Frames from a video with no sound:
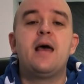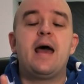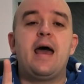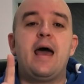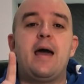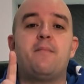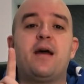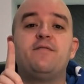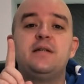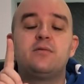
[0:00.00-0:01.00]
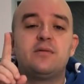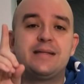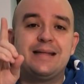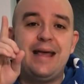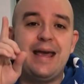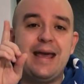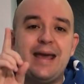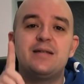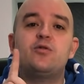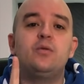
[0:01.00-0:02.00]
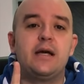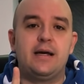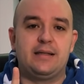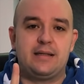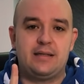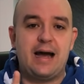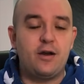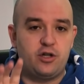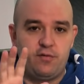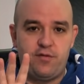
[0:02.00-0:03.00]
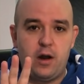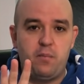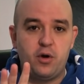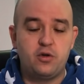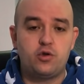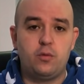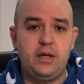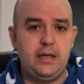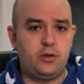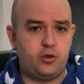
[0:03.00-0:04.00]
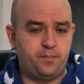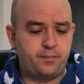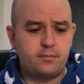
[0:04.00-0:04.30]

é, para vistos de estudantes, tá? Eu já vou falar um pouquinho sobre isso.